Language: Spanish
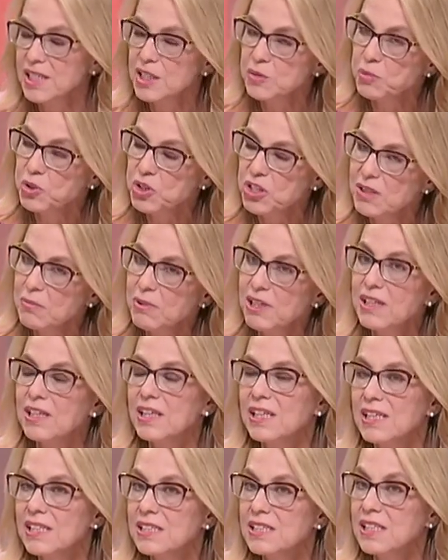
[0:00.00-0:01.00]
Es posible
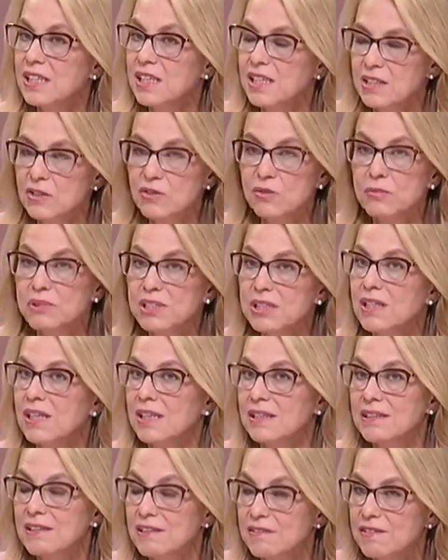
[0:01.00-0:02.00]
que en este caso
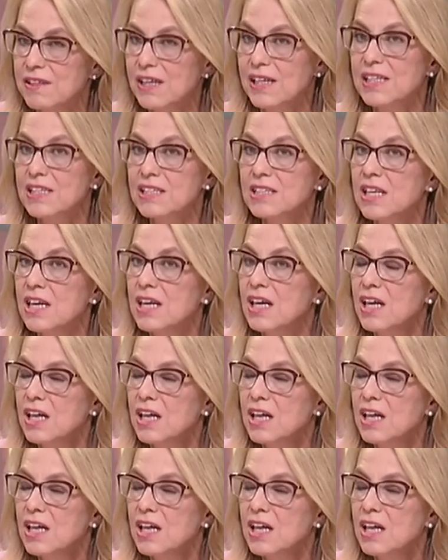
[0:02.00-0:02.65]
MidCat quizás